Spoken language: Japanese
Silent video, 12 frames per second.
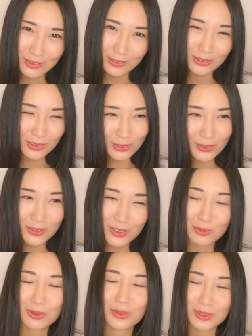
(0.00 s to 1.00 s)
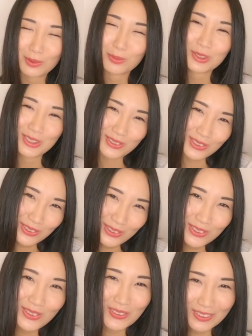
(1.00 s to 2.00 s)
本当の自分の気持ちを言う
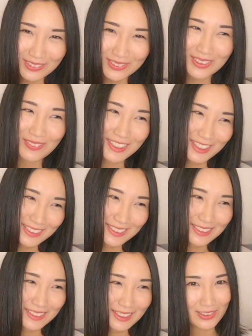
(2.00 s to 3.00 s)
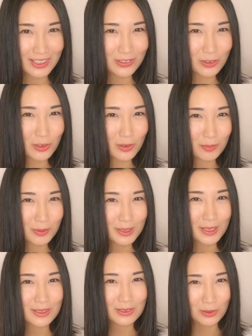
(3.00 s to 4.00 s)
とという意味です。他の
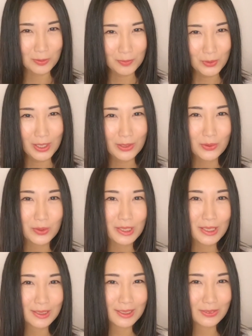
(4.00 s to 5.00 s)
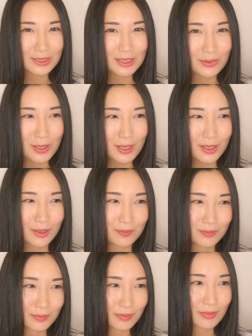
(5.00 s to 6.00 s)
バリエーション、他の言い方としては、
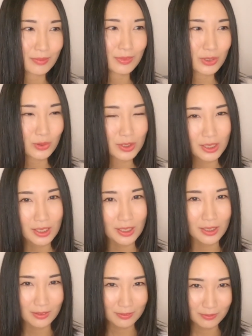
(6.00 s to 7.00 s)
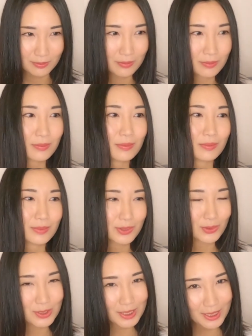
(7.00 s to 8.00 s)
正直、
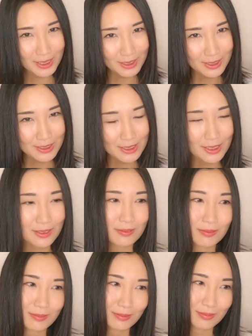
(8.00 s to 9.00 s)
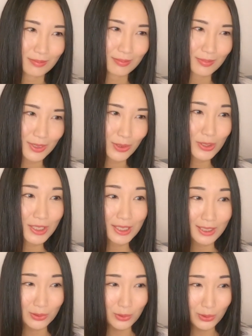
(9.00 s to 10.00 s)
正直な話、正直
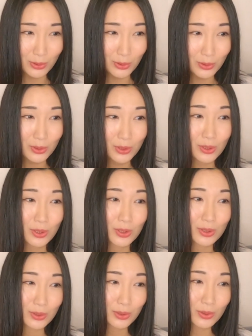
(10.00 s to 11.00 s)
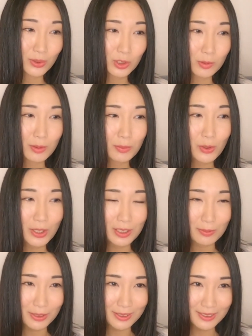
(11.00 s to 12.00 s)
なところという言葉もあり
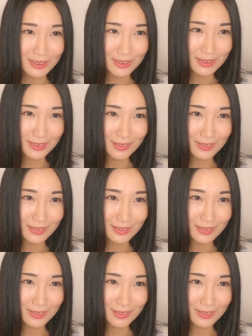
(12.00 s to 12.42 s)
ます。